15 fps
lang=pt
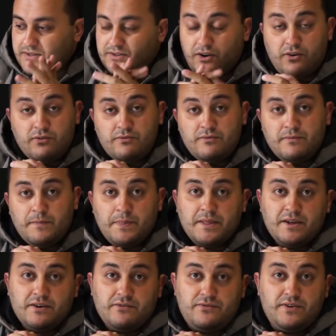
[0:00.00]
Então
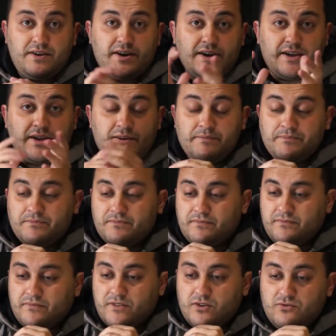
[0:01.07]
fica aí
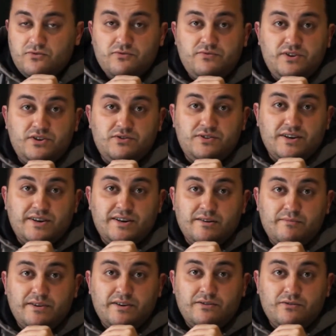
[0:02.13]
o vídeo da
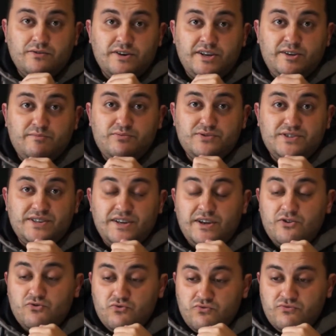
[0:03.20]
câmera Olympus
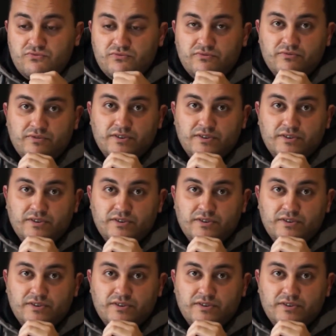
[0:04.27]
E1